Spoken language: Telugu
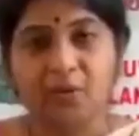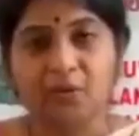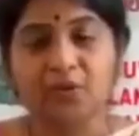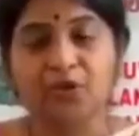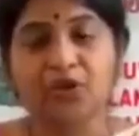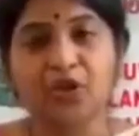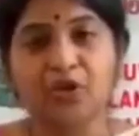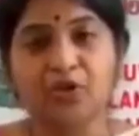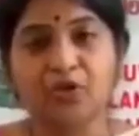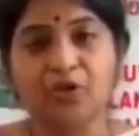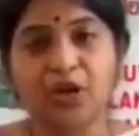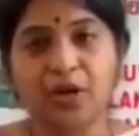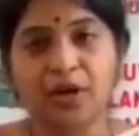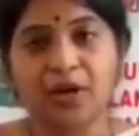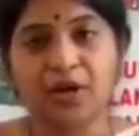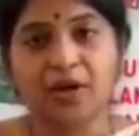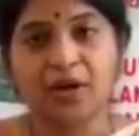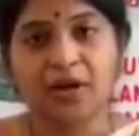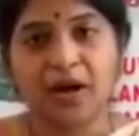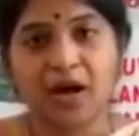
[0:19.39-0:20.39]
ఉద్యోగుల
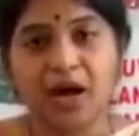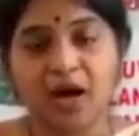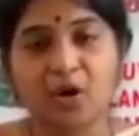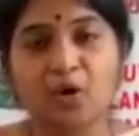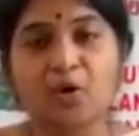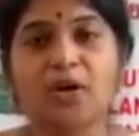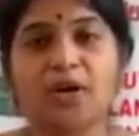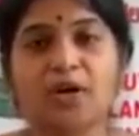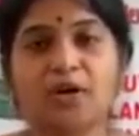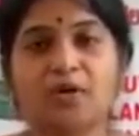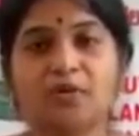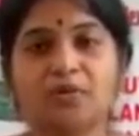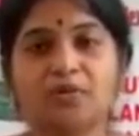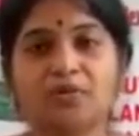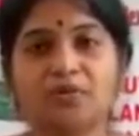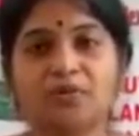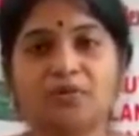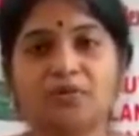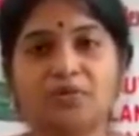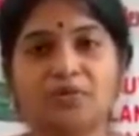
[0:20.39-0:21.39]
హక్కులను
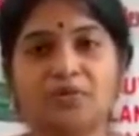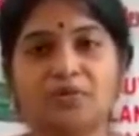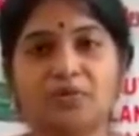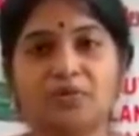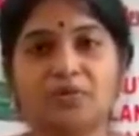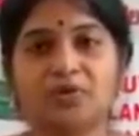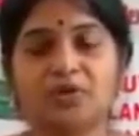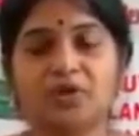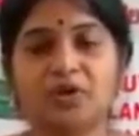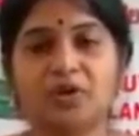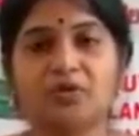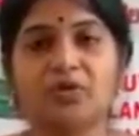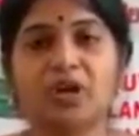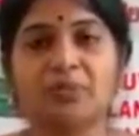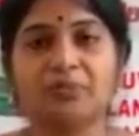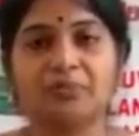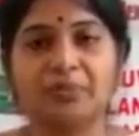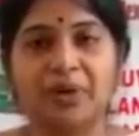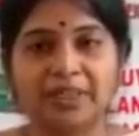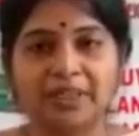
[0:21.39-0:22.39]
ఉద్యోగుల
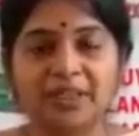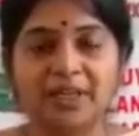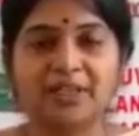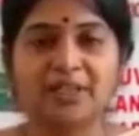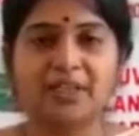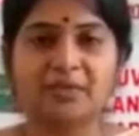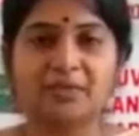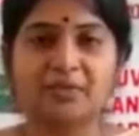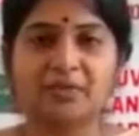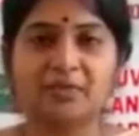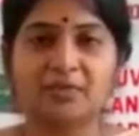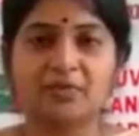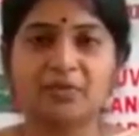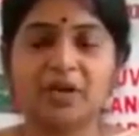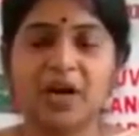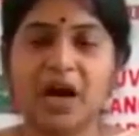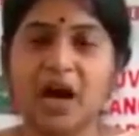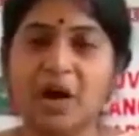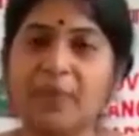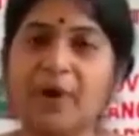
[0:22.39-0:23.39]
భద్రతను
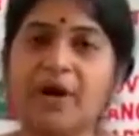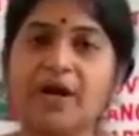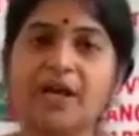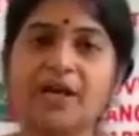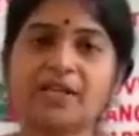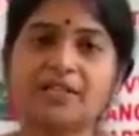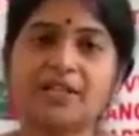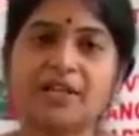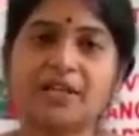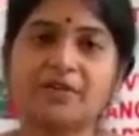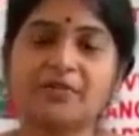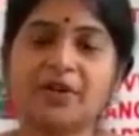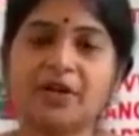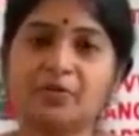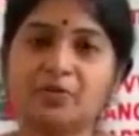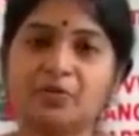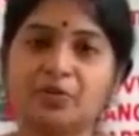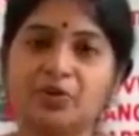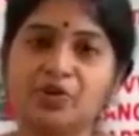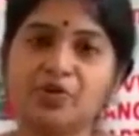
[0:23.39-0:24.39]
కాపాడాల్సినటువంటి
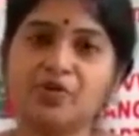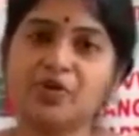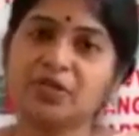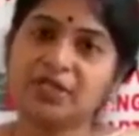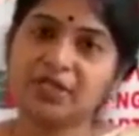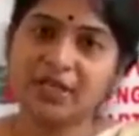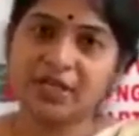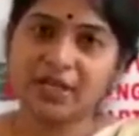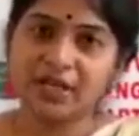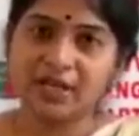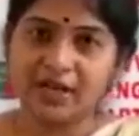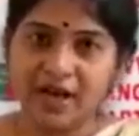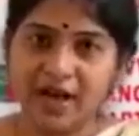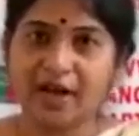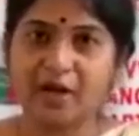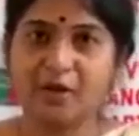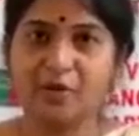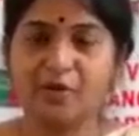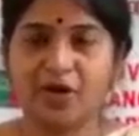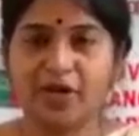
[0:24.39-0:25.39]
ఉద్యోగ సంఘ
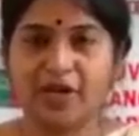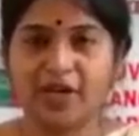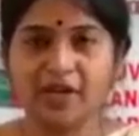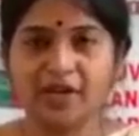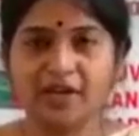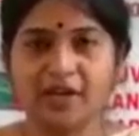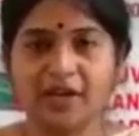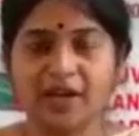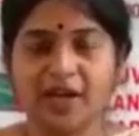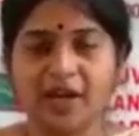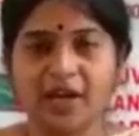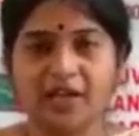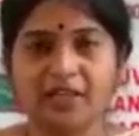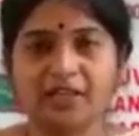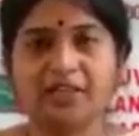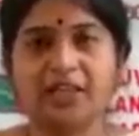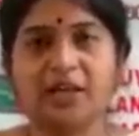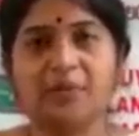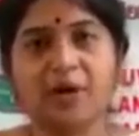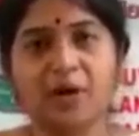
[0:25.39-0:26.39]
నాయకులే
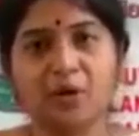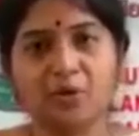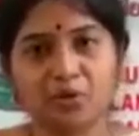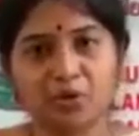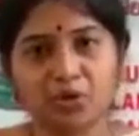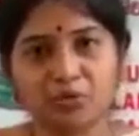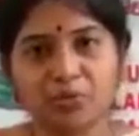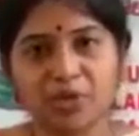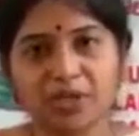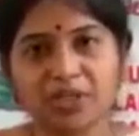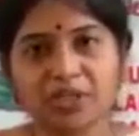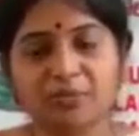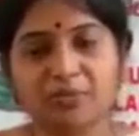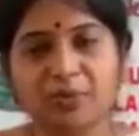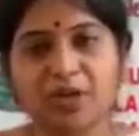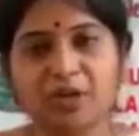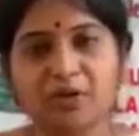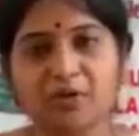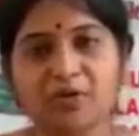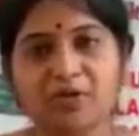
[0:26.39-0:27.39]
తమ కుటుంబ
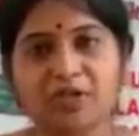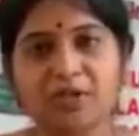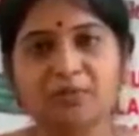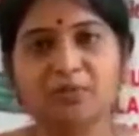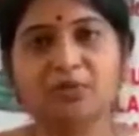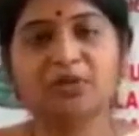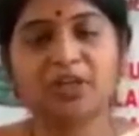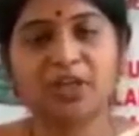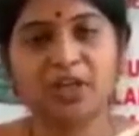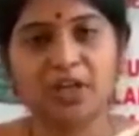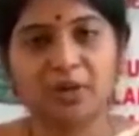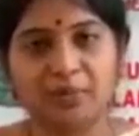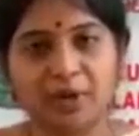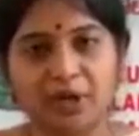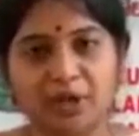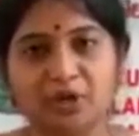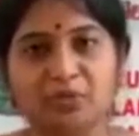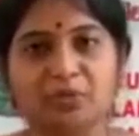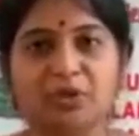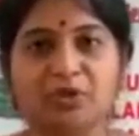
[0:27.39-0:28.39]
సభ్యుల కోసము తన
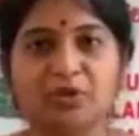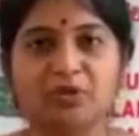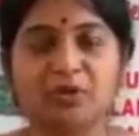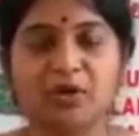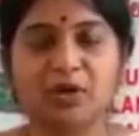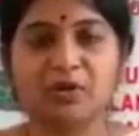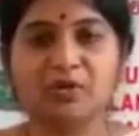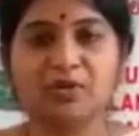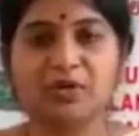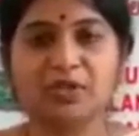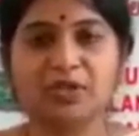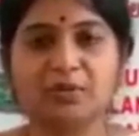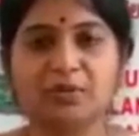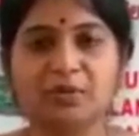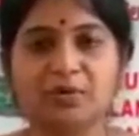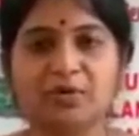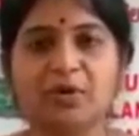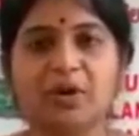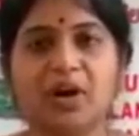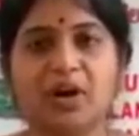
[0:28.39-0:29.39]
బంధుమిత్రుల కోసము
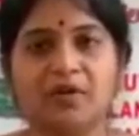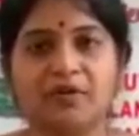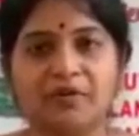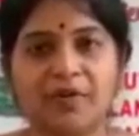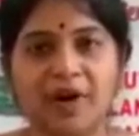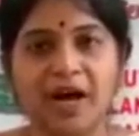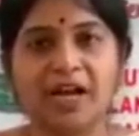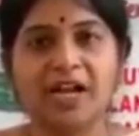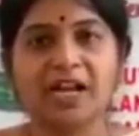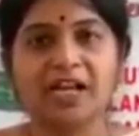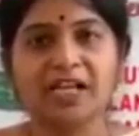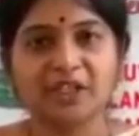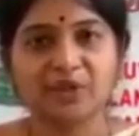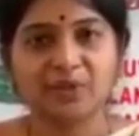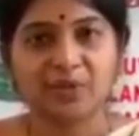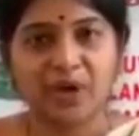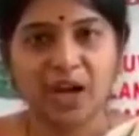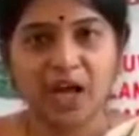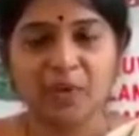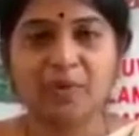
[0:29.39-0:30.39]
వాళ్ళ
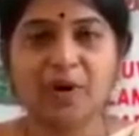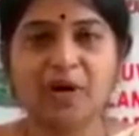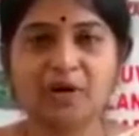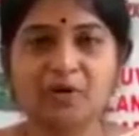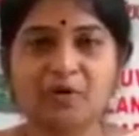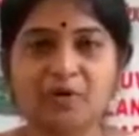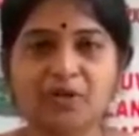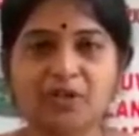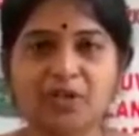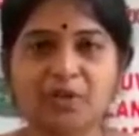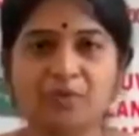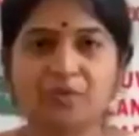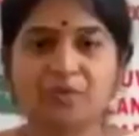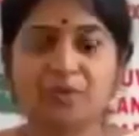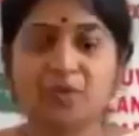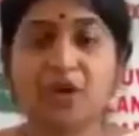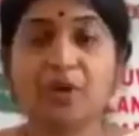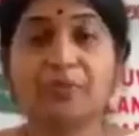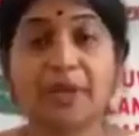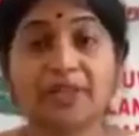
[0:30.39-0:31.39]
స్వలాభం కోసము
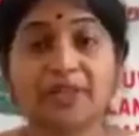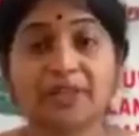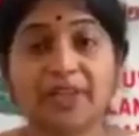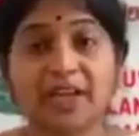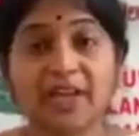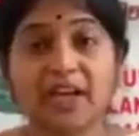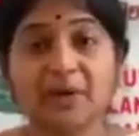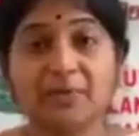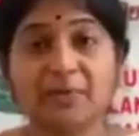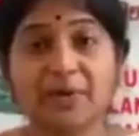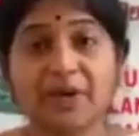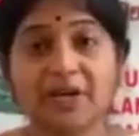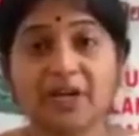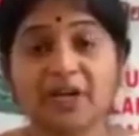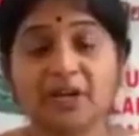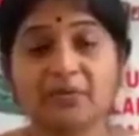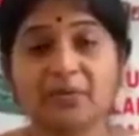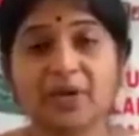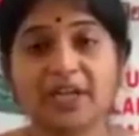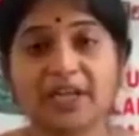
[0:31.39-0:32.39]
ఒక
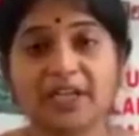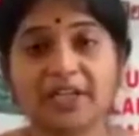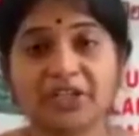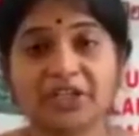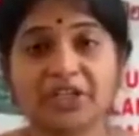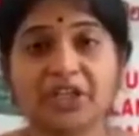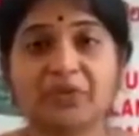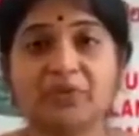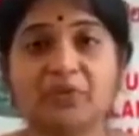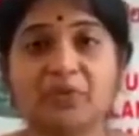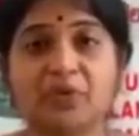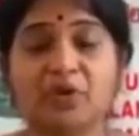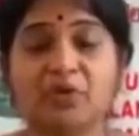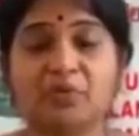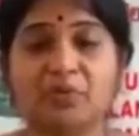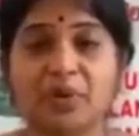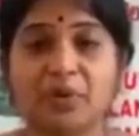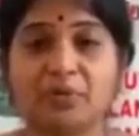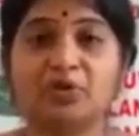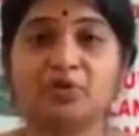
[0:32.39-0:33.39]
ప్రత్యేకమైనటువంటి జీవోను
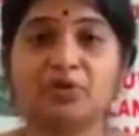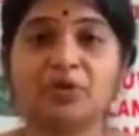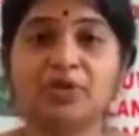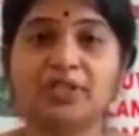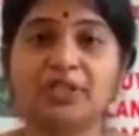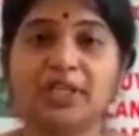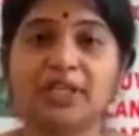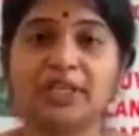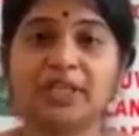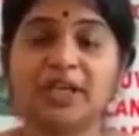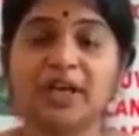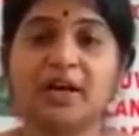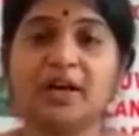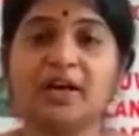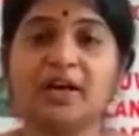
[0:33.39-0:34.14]
ప్రభుత్వం చేత